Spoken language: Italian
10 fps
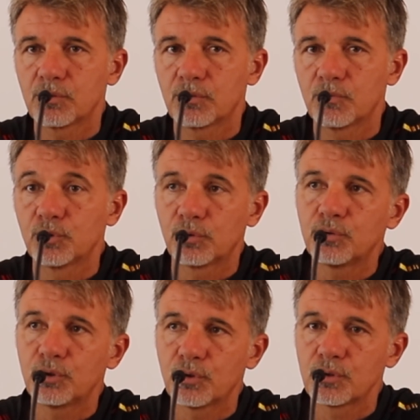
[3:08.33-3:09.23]
sono molto
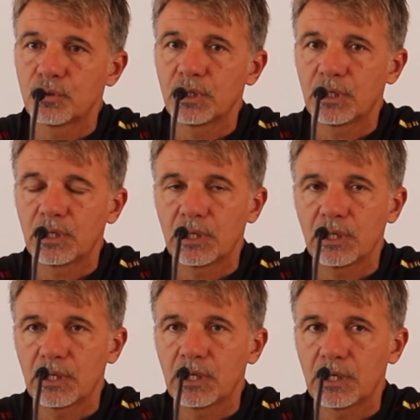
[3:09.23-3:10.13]
curioso
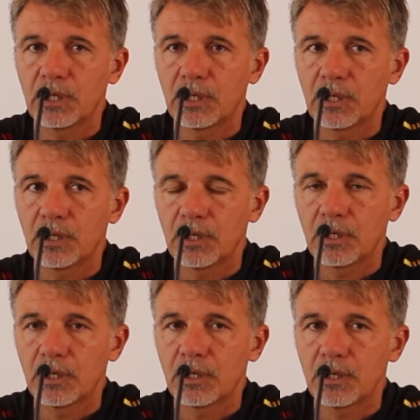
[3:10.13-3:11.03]

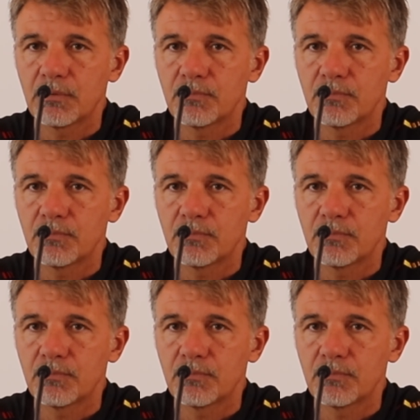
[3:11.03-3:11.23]
e,